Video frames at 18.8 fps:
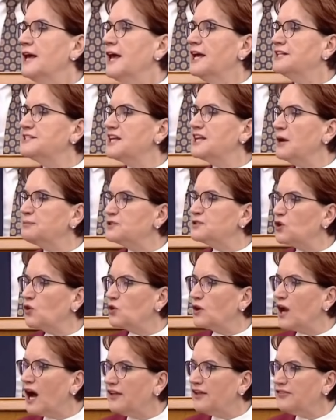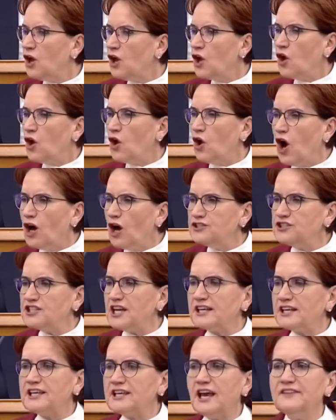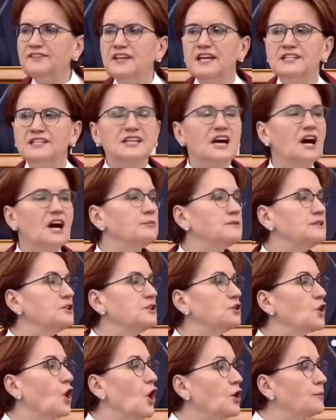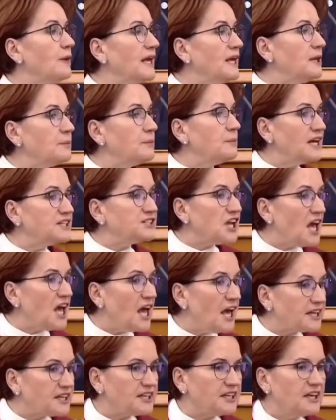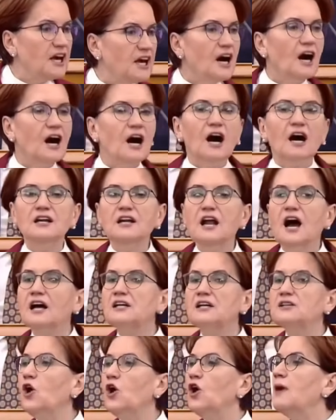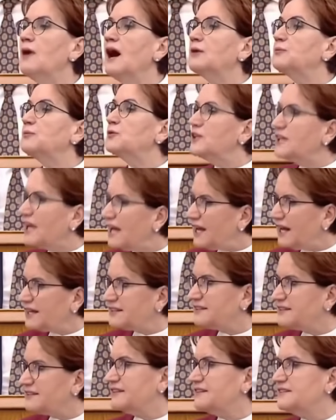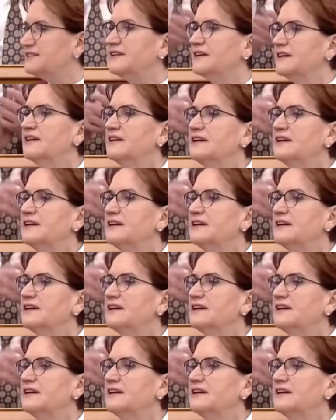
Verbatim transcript: Hesap soran önce kendi hesabını görmeyi bilecek. Ahlaklı olmak bunu gerektirir.